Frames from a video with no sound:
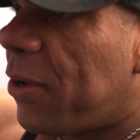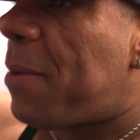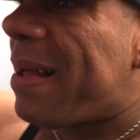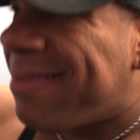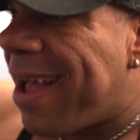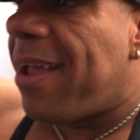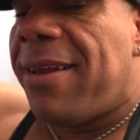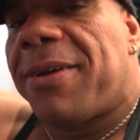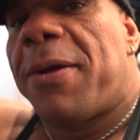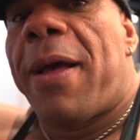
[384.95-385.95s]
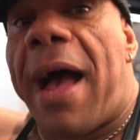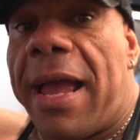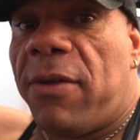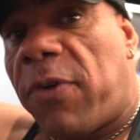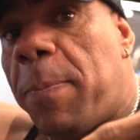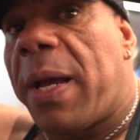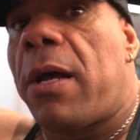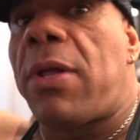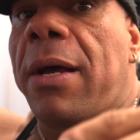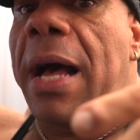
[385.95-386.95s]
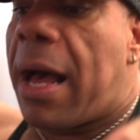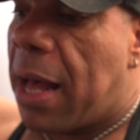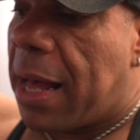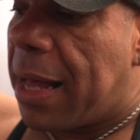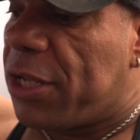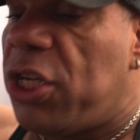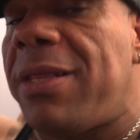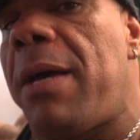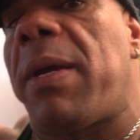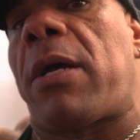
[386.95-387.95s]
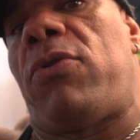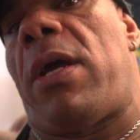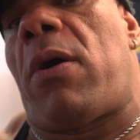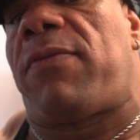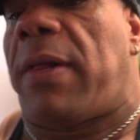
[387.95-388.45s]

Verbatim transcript: Eu ia matar ele. Aí ele foi pegando a, a, a dinâmica do negócio.